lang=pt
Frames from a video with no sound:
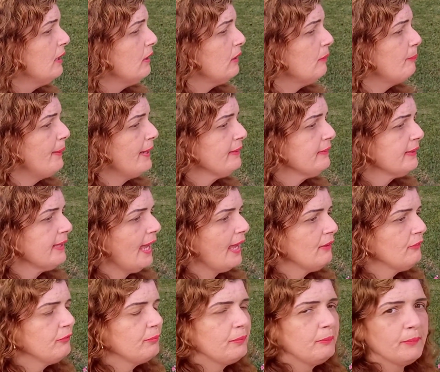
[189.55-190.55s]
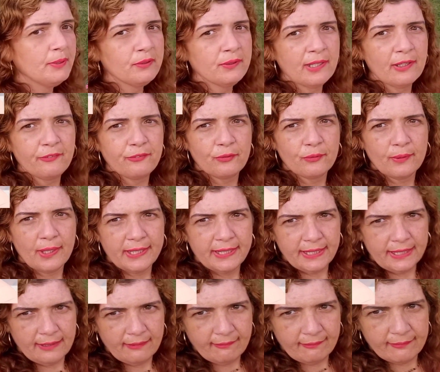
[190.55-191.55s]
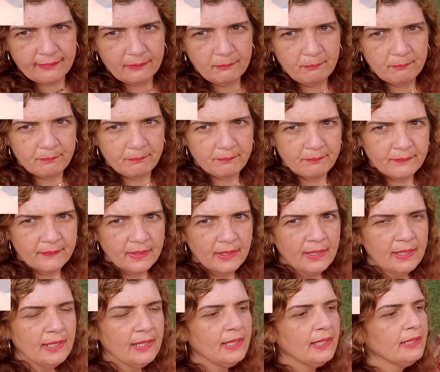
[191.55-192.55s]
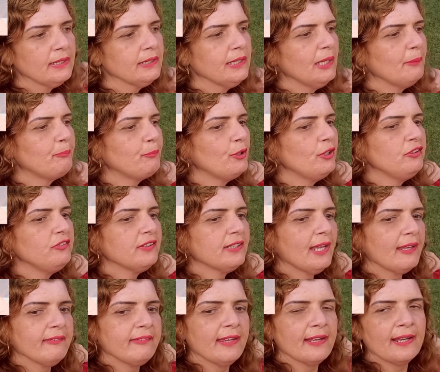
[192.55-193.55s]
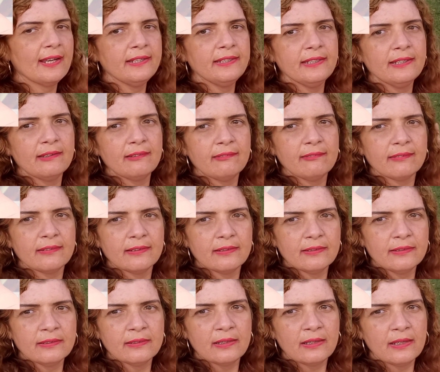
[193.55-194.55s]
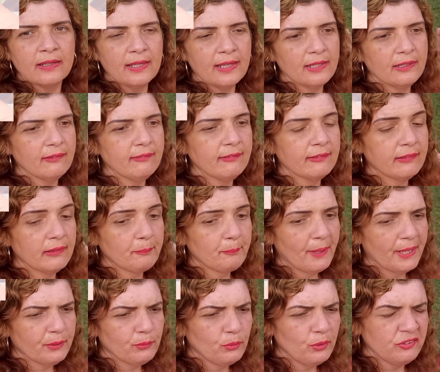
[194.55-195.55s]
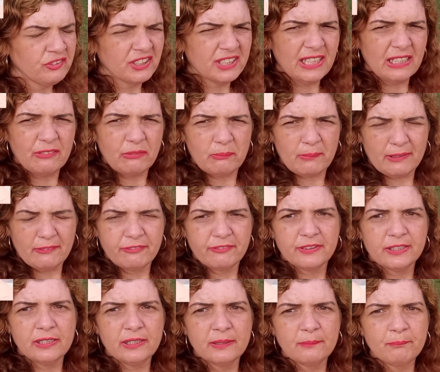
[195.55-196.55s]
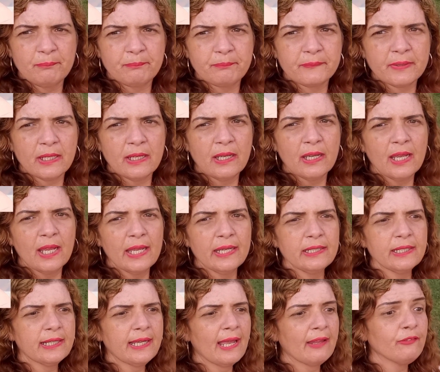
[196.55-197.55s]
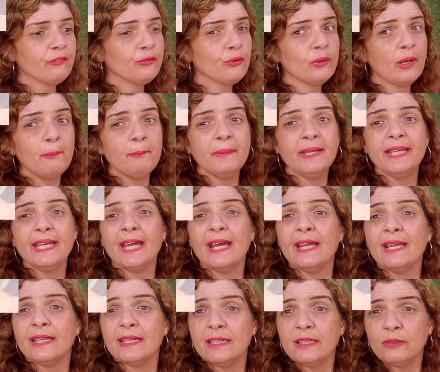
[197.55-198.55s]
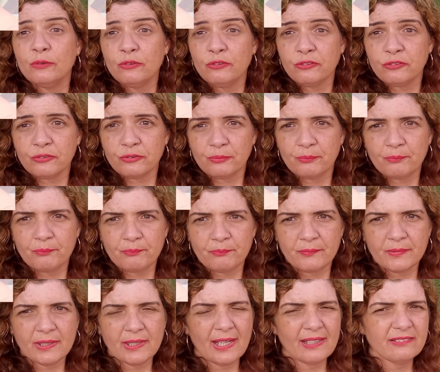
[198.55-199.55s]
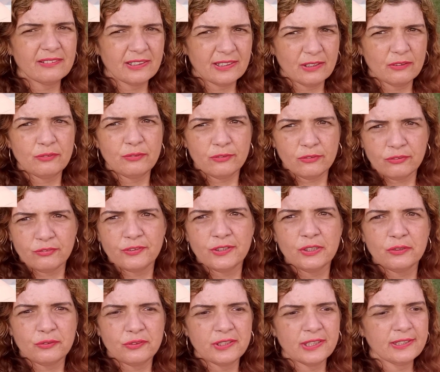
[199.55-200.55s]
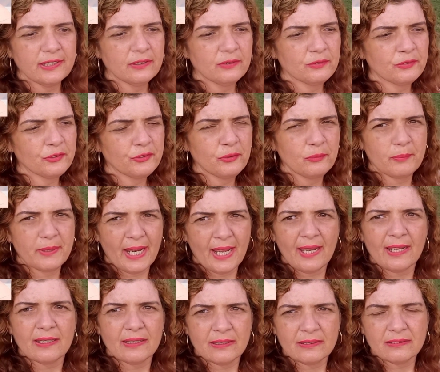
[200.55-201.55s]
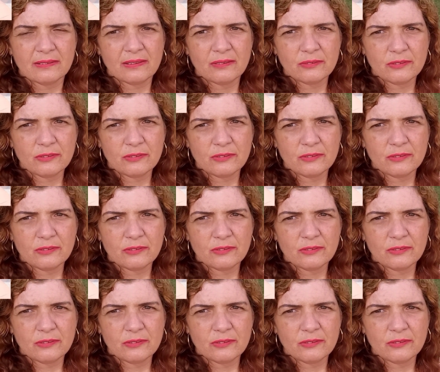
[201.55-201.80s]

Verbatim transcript: Roberto Carlos primeiro casou com a Nice, depois de casar com a Nice, ele se separou, acho que teve uma filha. Ele casou com a Miriam Rios, acho que deu outros filhos, né? Tem o Dudu Braga, né?